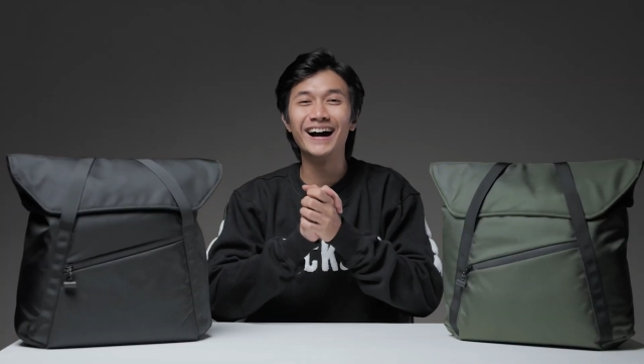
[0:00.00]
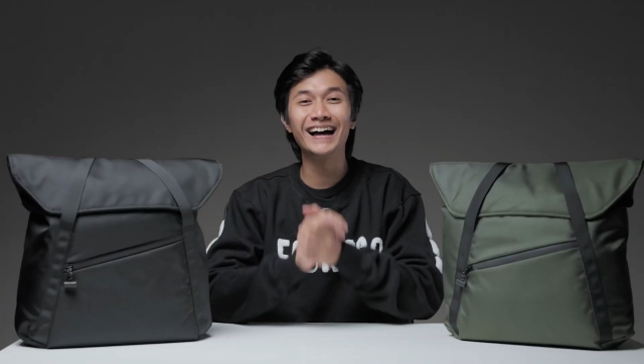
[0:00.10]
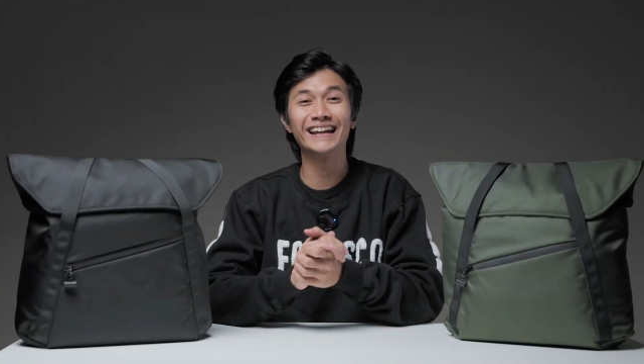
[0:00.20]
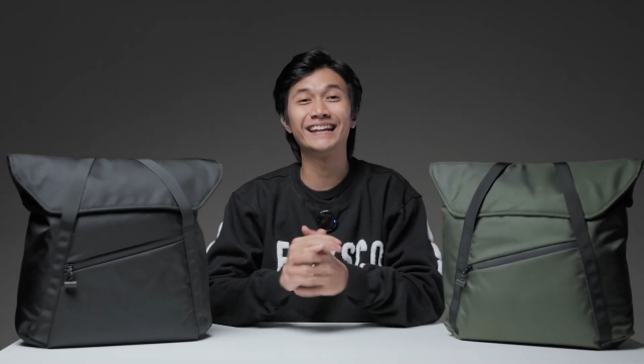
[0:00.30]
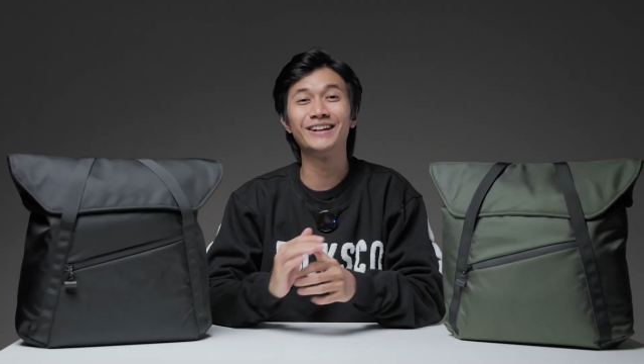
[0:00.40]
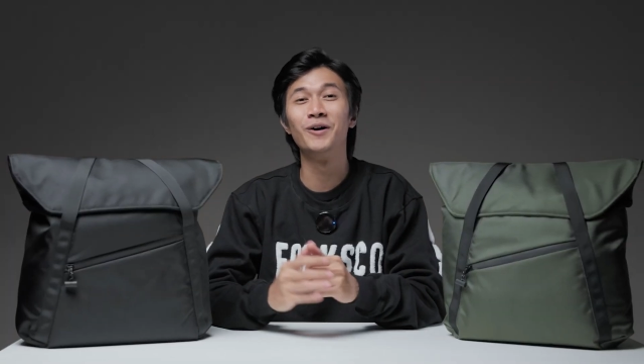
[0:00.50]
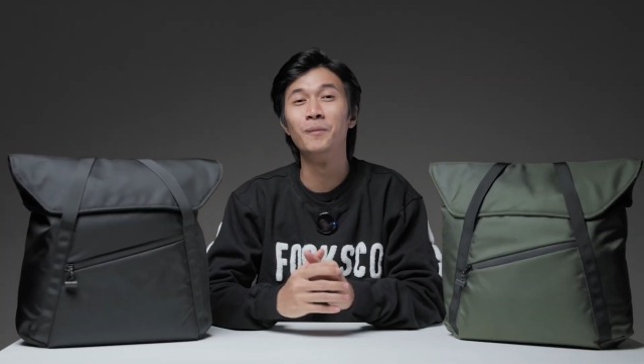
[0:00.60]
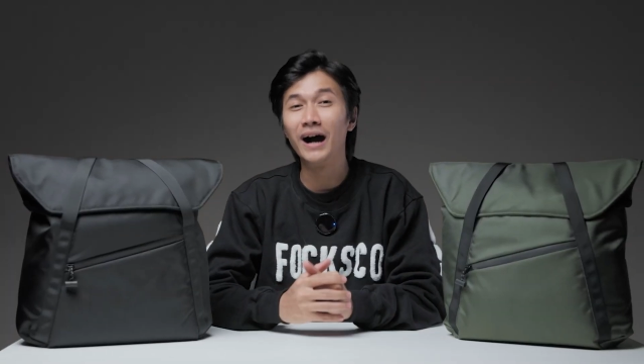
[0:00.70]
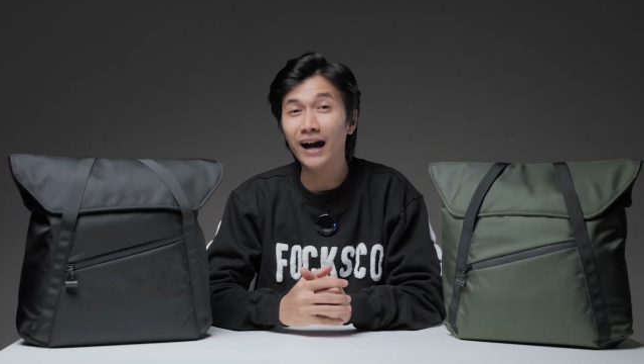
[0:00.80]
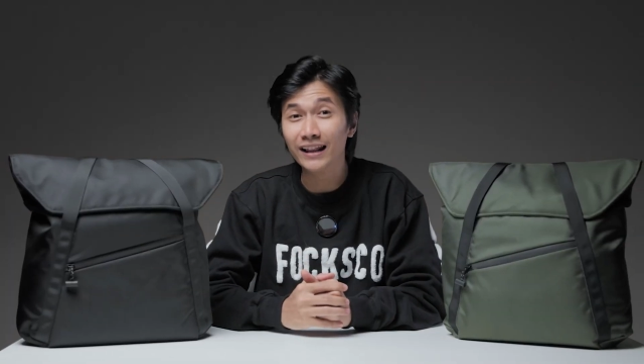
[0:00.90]
kali ini gue
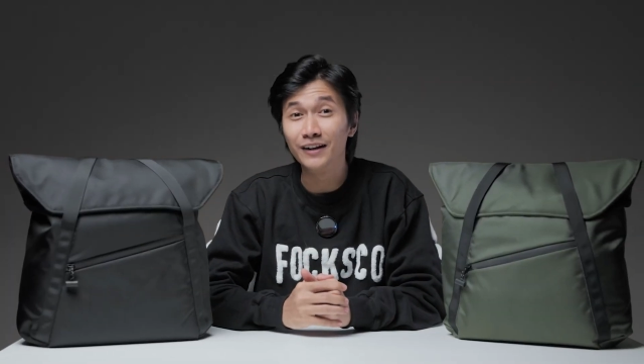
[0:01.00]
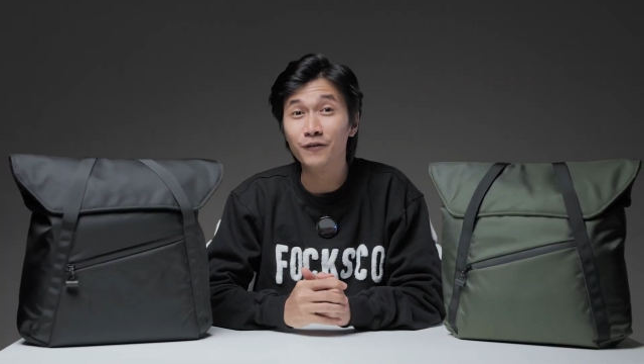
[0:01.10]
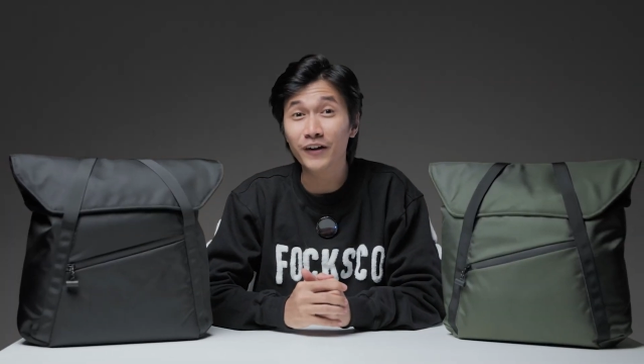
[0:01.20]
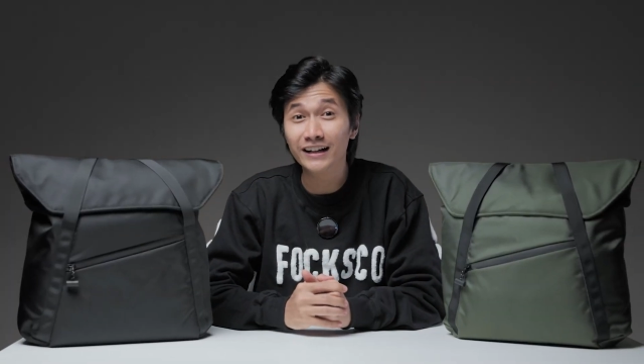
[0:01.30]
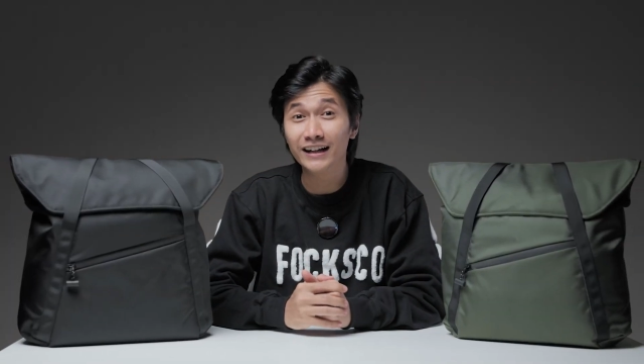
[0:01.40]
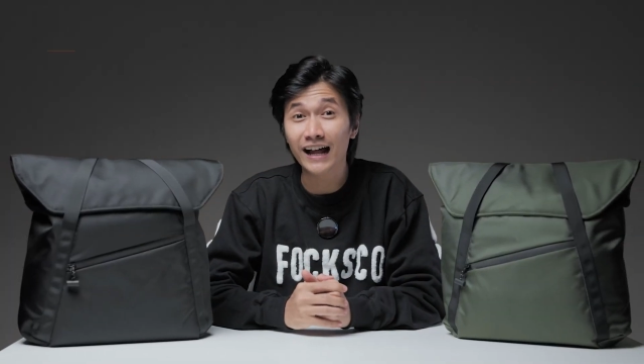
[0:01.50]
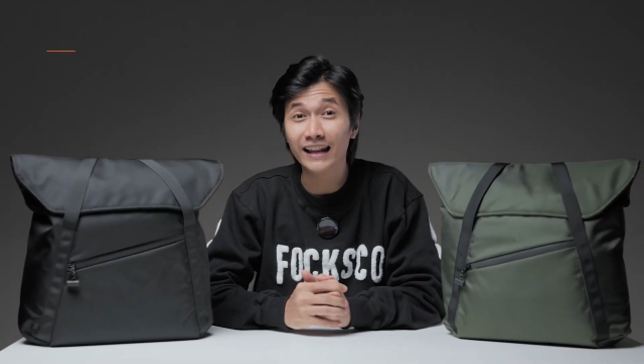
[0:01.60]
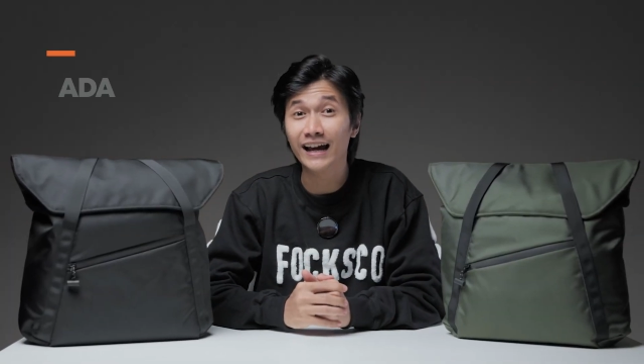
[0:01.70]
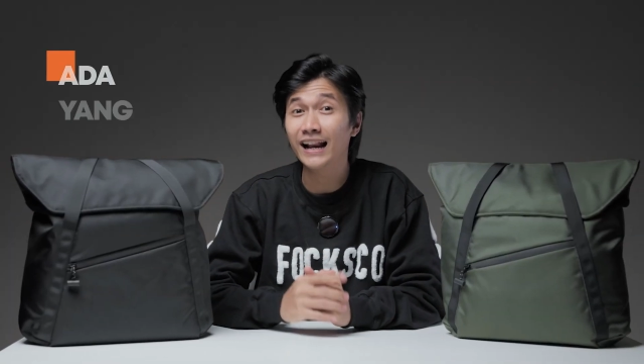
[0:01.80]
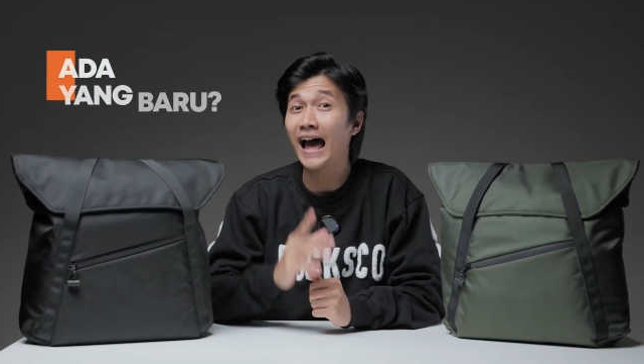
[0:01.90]
bakal infoin ke
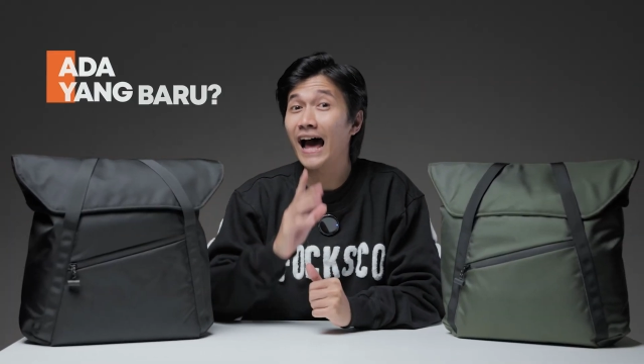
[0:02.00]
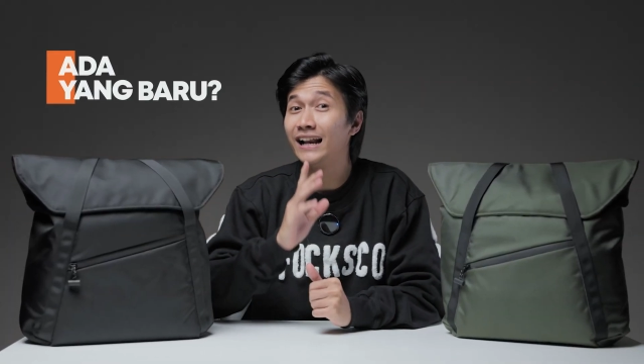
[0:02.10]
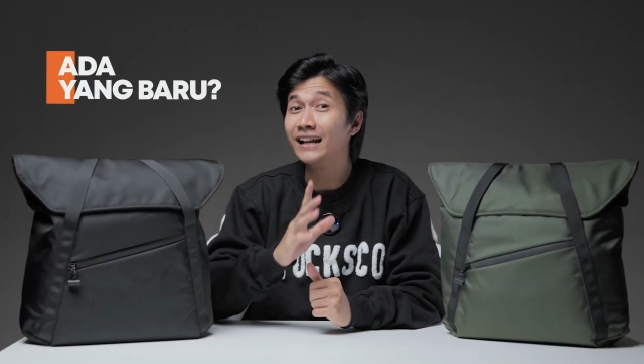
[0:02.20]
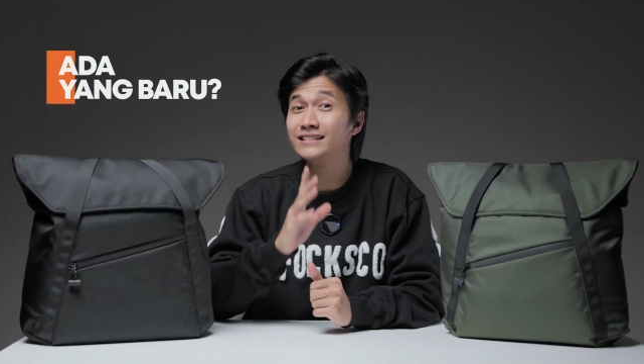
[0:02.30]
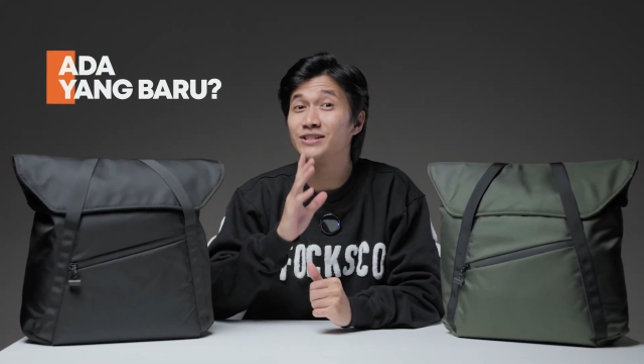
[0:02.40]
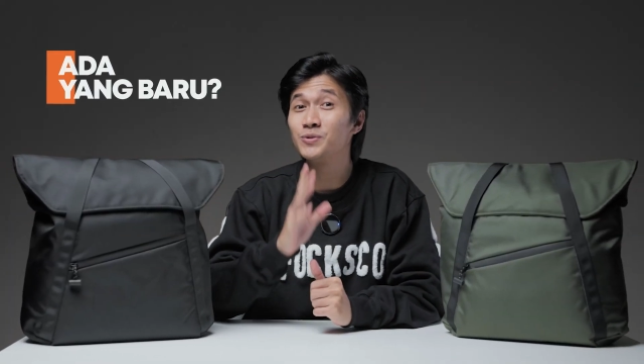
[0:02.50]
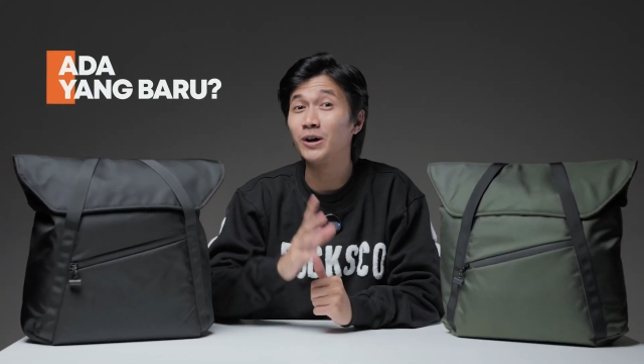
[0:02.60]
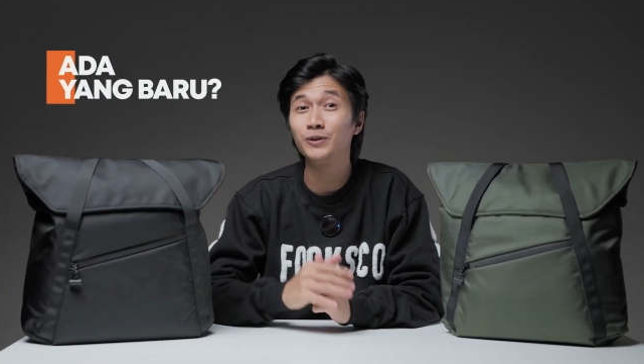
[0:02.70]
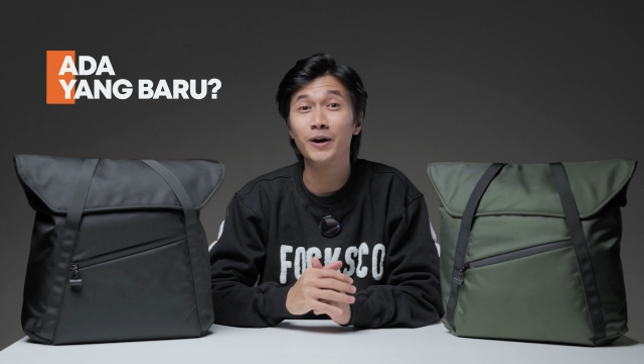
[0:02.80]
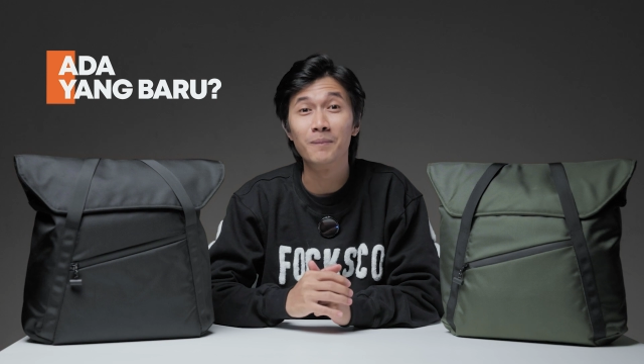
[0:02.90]
kalian ada
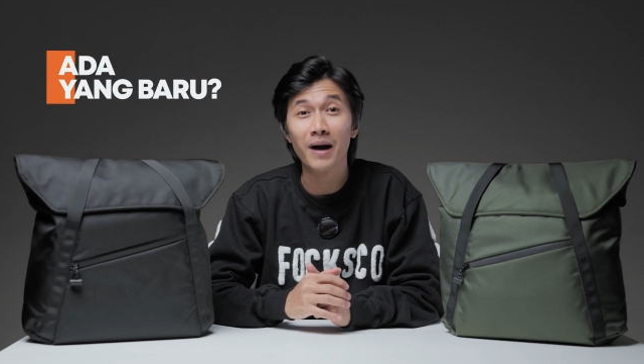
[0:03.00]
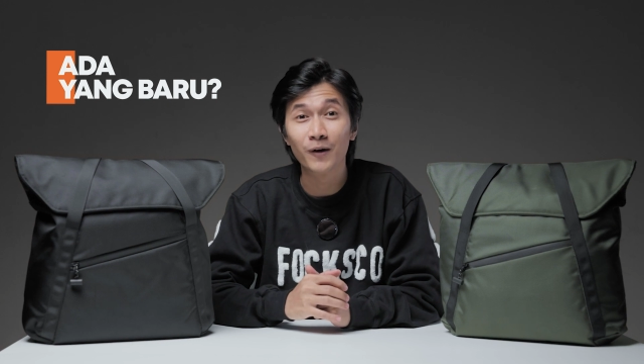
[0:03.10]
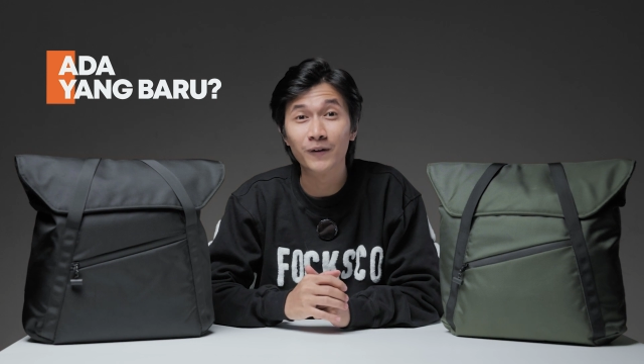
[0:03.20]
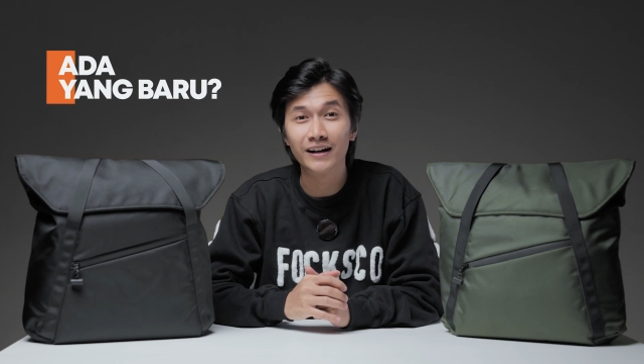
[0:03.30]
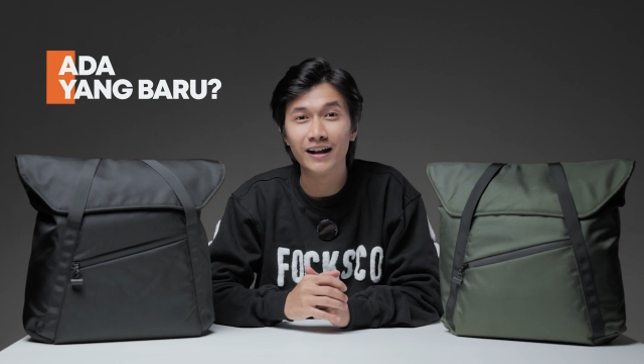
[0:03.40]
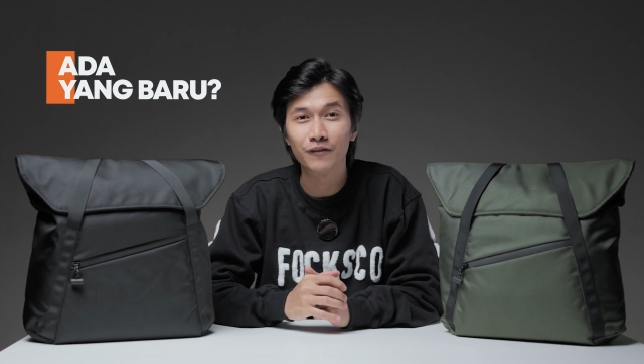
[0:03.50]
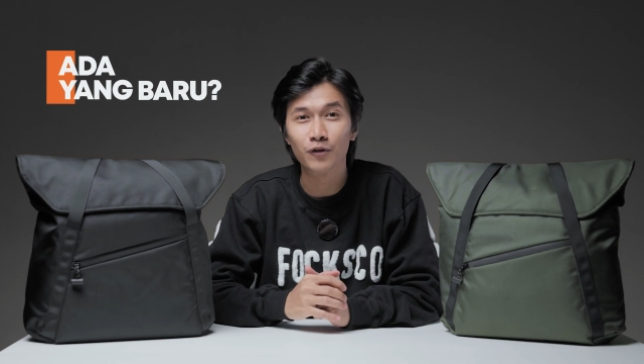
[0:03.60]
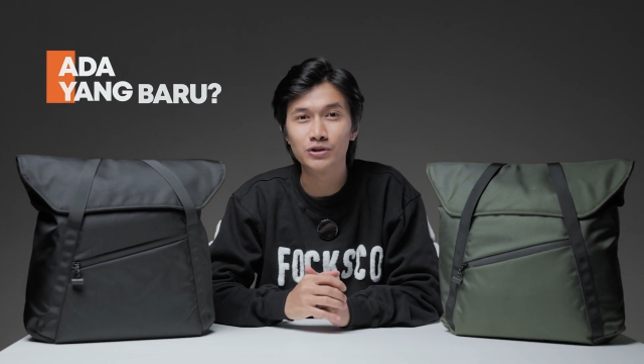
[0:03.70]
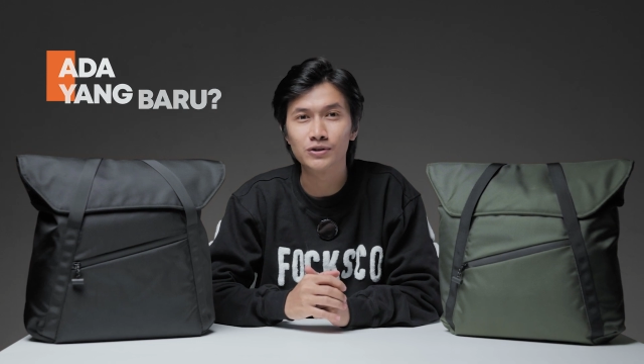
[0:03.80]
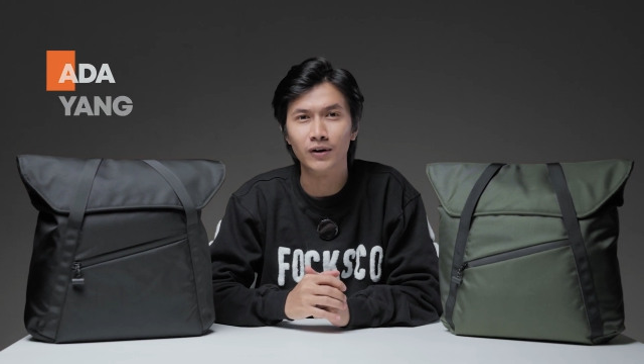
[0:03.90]
sesuatu yang baru nih dari
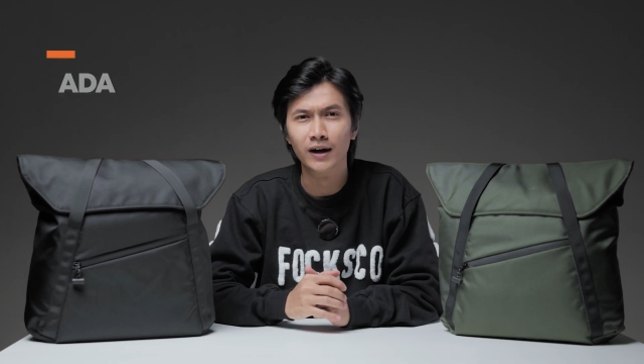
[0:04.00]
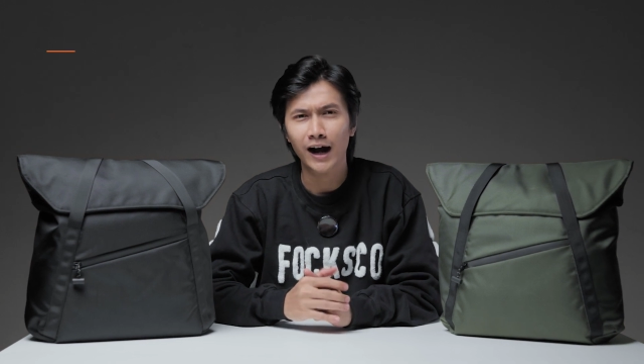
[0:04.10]
Foxo.